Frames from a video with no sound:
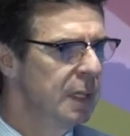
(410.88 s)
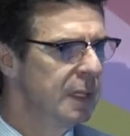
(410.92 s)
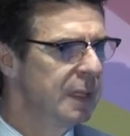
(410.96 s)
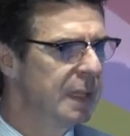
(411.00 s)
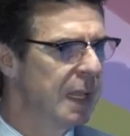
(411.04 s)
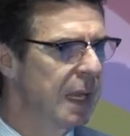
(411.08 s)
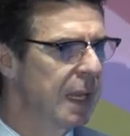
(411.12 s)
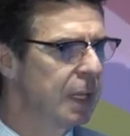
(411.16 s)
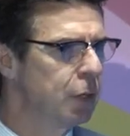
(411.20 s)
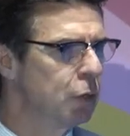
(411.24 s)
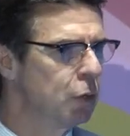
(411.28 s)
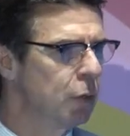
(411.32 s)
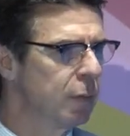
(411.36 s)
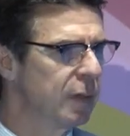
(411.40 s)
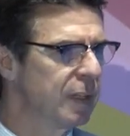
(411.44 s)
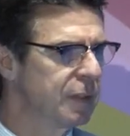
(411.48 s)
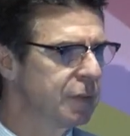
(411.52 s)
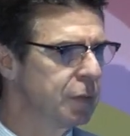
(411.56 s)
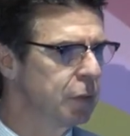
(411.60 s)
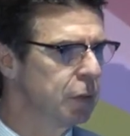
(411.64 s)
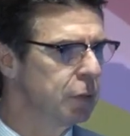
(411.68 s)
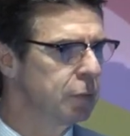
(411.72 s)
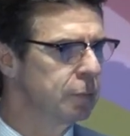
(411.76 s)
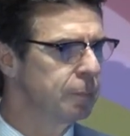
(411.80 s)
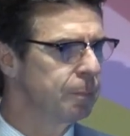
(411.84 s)
de la
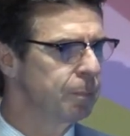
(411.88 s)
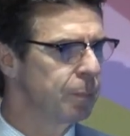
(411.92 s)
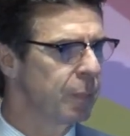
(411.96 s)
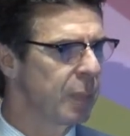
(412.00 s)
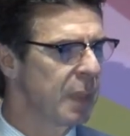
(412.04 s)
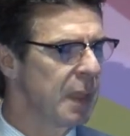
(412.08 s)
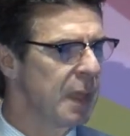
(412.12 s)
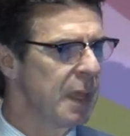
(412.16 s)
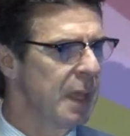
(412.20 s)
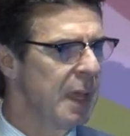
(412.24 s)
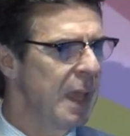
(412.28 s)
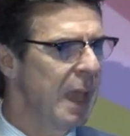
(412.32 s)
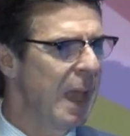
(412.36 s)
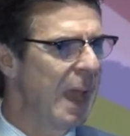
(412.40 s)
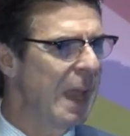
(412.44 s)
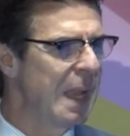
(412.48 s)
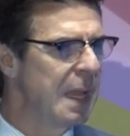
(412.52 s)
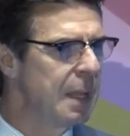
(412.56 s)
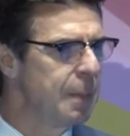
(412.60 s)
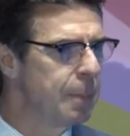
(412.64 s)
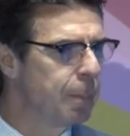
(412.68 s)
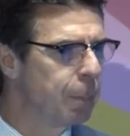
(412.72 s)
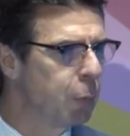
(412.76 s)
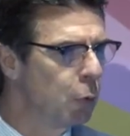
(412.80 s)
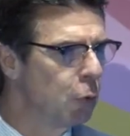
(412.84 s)
innovación, el
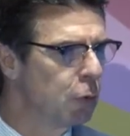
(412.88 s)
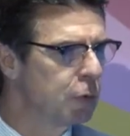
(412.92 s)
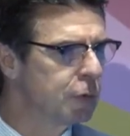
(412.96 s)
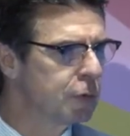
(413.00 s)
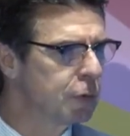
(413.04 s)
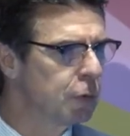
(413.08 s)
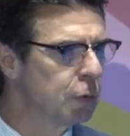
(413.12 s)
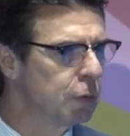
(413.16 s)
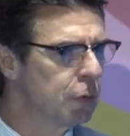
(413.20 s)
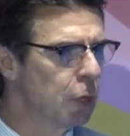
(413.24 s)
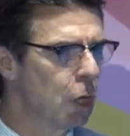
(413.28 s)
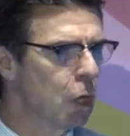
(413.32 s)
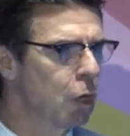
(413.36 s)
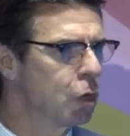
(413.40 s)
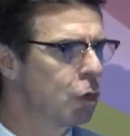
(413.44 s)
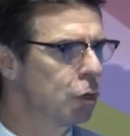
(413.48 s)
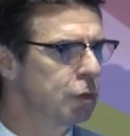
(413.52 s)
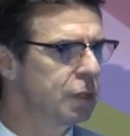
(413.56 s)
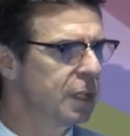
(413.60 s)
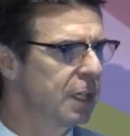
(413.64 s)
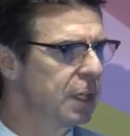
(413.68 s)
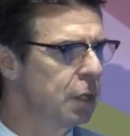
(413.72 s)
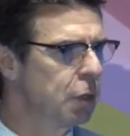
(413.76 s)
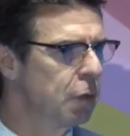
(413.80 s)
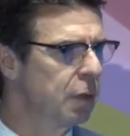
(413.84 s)
impulso de los
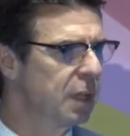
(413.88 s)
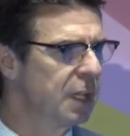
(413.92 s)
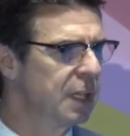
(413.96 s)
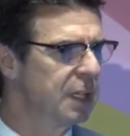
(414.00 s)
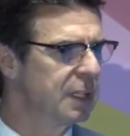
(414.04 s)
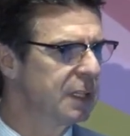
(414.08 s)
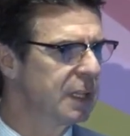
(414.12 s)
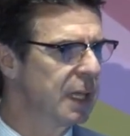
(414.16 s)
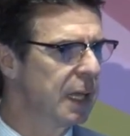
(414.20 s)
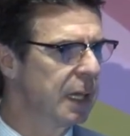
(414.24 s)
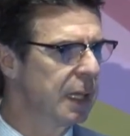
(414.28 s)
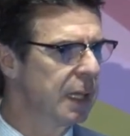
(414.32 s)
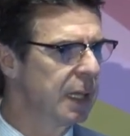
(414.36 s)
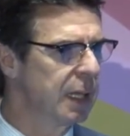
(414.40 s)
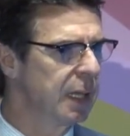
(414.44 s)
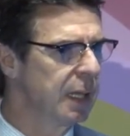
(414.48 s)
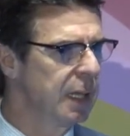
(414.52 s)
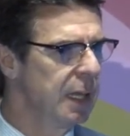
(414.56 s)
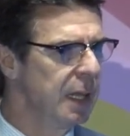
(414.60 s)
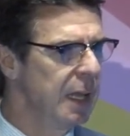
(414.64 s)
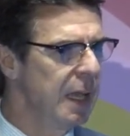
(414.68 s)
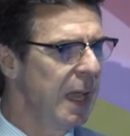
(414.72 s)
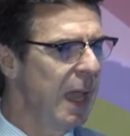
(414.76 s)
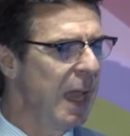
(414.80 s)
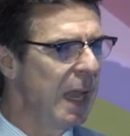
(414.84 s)
contenidos digitales,
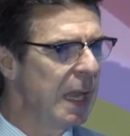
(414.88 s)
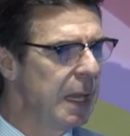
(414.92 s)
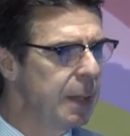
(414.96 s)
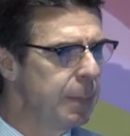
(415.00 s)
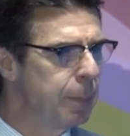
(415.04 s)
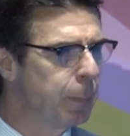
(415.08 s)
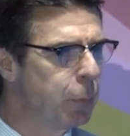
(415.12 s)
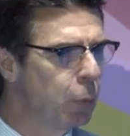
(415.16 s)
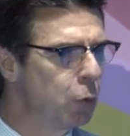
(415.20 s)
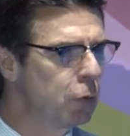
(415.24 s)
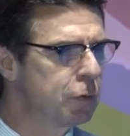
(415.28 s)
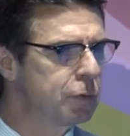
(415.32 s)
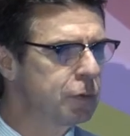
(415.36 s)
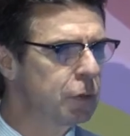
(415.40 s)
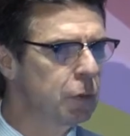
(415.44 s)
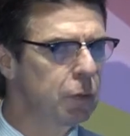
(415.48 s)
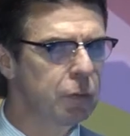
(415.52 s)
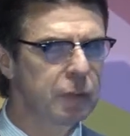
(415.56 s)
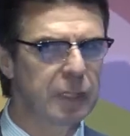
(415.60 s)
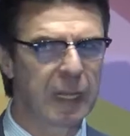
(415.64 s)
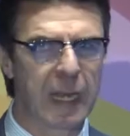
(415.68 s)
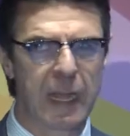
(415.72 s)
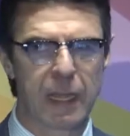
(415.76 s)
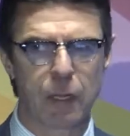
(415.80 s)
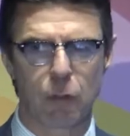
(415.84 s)
el impulso
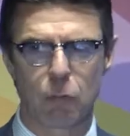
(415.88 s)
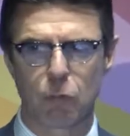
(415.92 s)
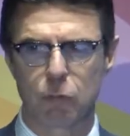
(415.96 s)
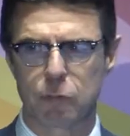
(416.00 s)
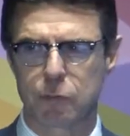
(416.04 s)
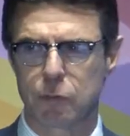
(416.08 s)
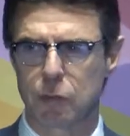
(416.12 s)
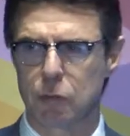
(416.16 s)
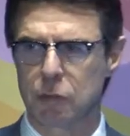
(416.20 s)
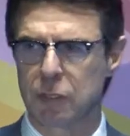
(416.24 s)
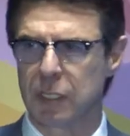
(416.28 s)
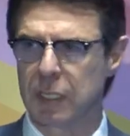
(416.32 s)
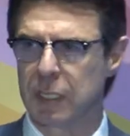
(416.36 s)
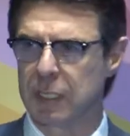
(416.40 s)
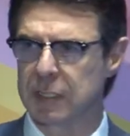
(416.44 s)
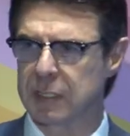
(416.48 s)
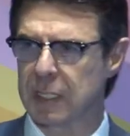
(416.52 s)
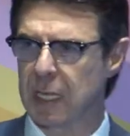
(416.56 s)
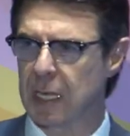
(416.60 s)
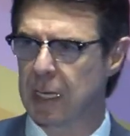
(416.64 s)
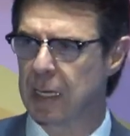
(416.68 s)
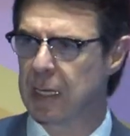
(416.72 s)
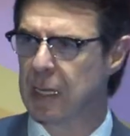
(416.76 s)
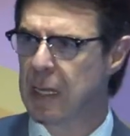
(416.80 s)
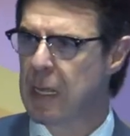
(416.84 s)
de la inclusión
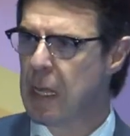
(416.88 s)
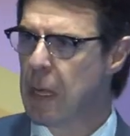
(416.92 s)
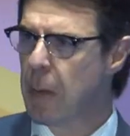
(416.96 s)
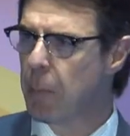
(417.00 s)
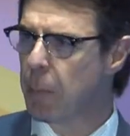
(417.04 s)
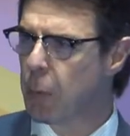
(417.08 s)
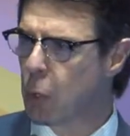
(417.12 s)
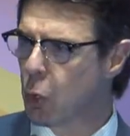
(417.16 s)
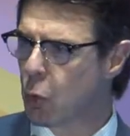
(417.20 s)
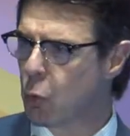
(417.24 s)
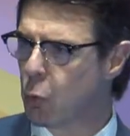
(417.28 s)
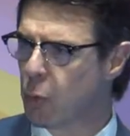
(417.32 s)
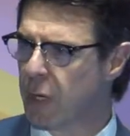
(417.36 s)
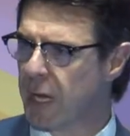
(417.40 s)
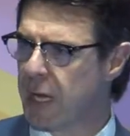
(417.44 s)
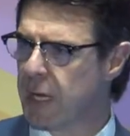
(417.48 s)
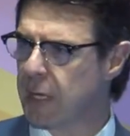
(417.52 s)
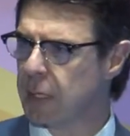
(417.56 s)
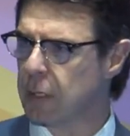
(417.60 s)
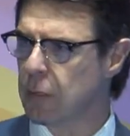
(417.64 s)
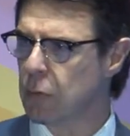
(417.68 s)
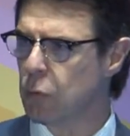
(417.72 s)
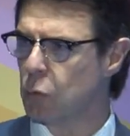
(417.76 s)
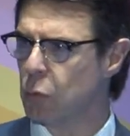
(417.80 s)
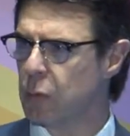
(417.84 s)
digital,
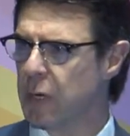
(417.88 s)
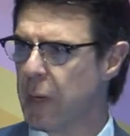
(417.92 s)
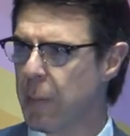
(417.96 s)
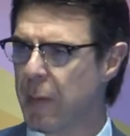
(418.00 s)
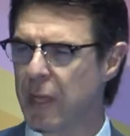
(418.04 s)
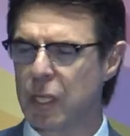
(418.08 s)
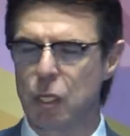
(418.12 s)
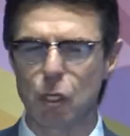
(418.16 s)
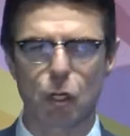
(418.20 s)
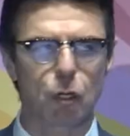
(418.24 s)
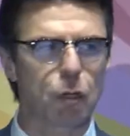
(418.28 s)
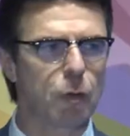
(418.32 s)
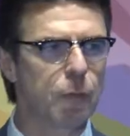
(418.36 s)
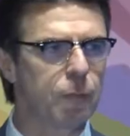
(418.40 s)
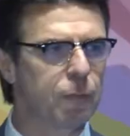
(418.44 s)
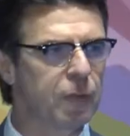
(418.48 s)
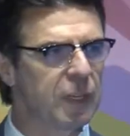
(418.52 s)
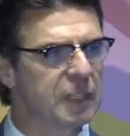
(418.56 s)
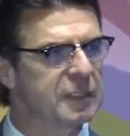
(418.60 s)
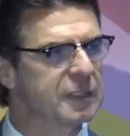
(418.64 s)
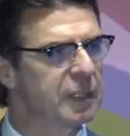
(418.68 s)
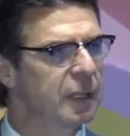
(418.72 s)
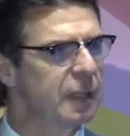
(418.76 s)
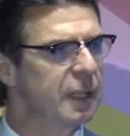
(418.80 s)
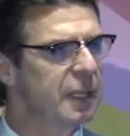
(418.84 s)
procurar una mayor
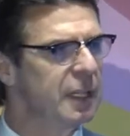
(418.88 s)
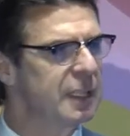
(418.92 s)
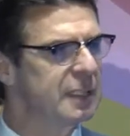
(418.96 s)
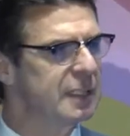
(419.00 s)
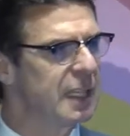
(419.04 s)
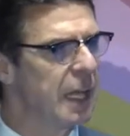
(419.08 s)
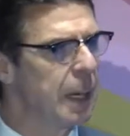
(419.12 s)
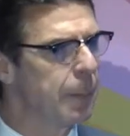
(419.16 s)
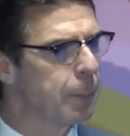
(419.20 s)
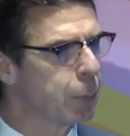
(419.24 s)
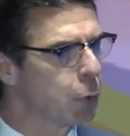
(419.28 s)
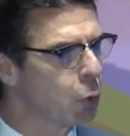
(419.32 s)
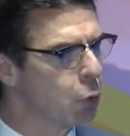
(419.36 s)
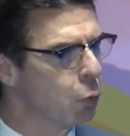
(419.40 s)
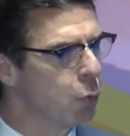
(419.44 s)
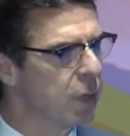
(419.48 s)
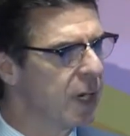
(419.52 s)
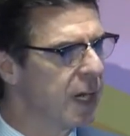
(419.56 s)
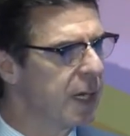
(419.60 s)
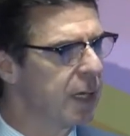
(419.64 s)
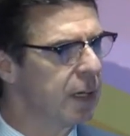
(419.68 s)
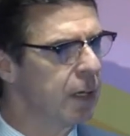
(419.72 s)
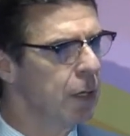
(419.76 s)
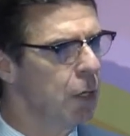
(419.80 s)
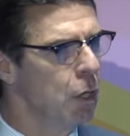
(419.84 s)
confianza digital,
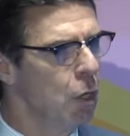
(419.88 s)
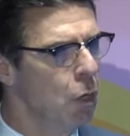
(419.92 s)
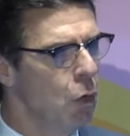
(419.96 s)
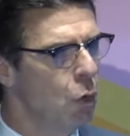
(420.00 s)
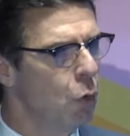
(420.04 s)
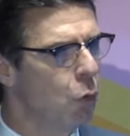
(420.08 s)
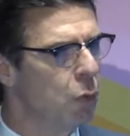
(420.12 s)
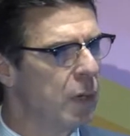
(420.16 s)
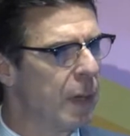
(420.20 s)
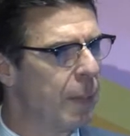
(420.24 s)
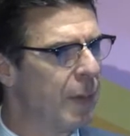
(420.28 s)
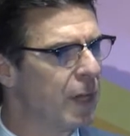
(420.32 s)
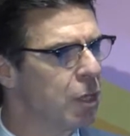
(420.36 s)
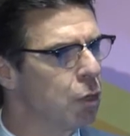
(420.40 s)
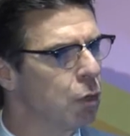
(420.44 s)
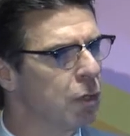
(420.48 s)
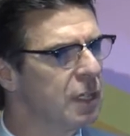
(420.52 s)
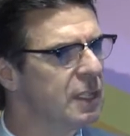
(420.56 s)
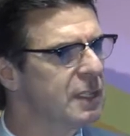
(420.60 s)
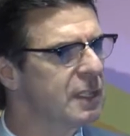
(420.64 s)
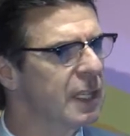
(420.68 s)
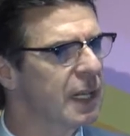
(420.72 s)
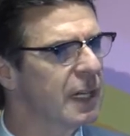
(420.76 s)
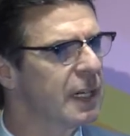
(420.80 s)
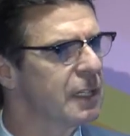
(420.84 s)
procurar una mayor
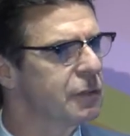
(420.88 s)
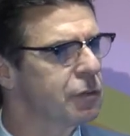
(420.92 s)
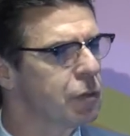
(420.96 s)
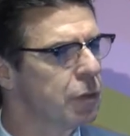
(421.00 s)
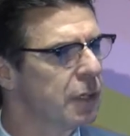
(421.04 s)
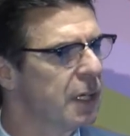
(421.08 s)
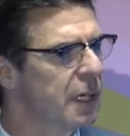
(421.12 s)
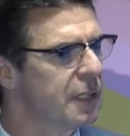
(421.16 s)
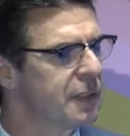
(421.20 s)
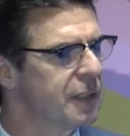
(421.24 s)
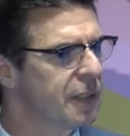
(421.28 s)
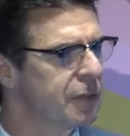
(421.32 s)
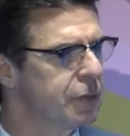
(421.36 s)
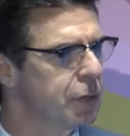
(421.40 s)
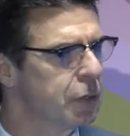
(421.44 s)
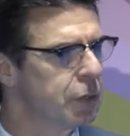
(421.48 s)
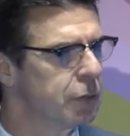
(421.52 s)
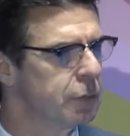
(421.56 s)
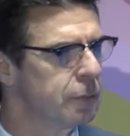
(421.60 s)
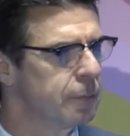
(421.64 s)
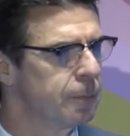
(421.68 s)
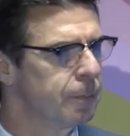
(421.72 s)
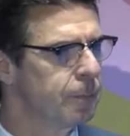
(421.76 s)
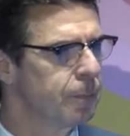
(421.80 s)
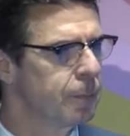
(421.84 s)

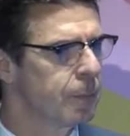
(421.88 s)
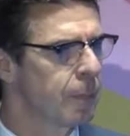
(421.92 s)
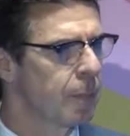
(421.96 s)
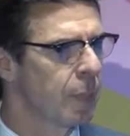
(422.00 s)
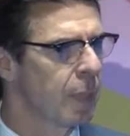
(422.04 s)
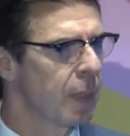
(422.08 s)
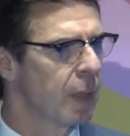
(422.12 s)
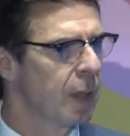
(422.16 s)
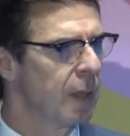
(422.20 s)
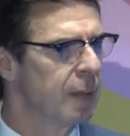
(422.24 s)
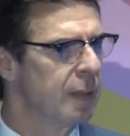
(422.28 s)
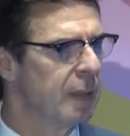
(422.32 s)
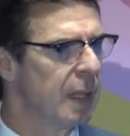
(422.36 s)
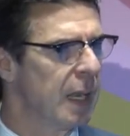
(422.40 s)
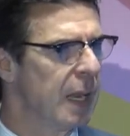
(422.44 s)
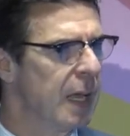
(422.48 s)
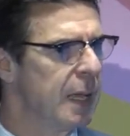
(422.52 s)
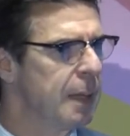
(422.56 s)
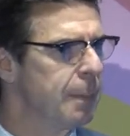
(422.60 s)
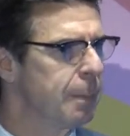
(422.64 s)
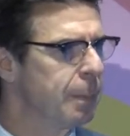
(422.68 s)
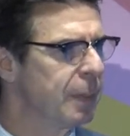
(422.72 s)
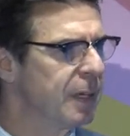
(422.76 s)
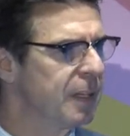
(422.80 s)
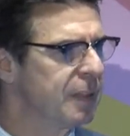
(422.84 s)
internacionalización, de las
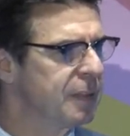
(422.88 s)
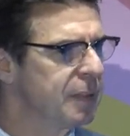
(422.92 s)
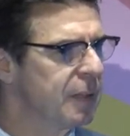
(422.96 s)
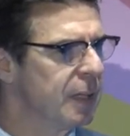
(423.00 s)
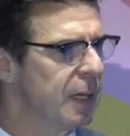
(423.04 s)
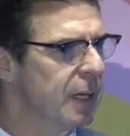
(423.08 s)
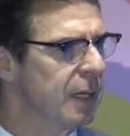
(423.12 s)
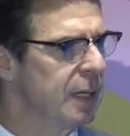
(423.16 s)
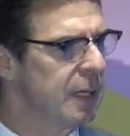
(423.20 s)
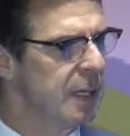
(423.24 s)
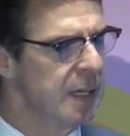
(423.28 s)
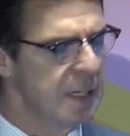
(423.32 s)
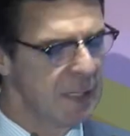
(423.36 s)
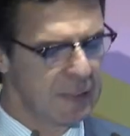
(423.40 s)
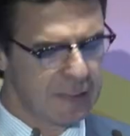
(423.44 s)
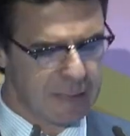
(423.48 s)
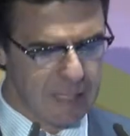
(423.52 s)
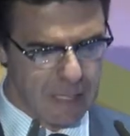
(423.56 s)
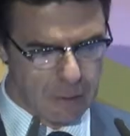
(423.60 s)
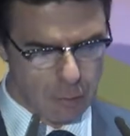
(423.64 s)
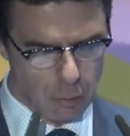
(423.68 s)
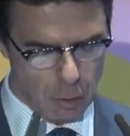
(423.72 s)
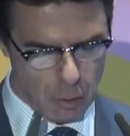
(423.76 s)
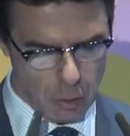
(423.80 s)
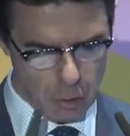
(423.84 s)
empresas
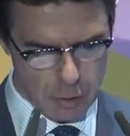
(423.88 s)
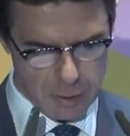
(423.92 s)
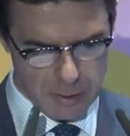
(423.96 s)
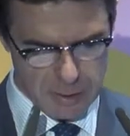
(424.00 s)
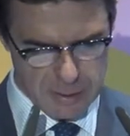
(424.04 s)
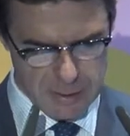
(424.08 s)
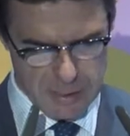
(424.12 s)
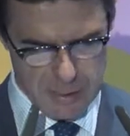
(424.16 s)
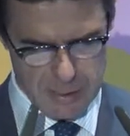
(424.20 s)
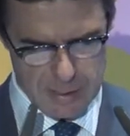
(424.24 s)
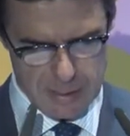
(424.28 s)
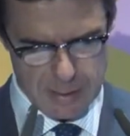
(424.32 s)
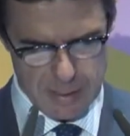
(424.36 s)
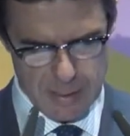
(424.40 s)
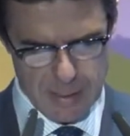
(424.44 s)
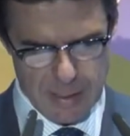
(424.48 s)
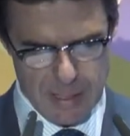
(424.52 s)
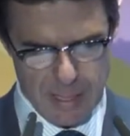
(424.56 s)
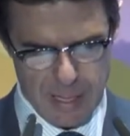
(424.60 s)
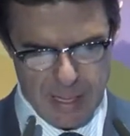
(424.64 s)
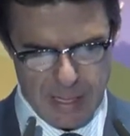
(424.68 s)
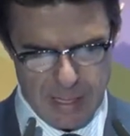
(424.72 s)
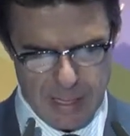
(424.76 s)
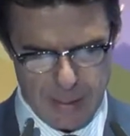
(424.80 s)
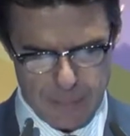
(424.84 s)
tecnológicas en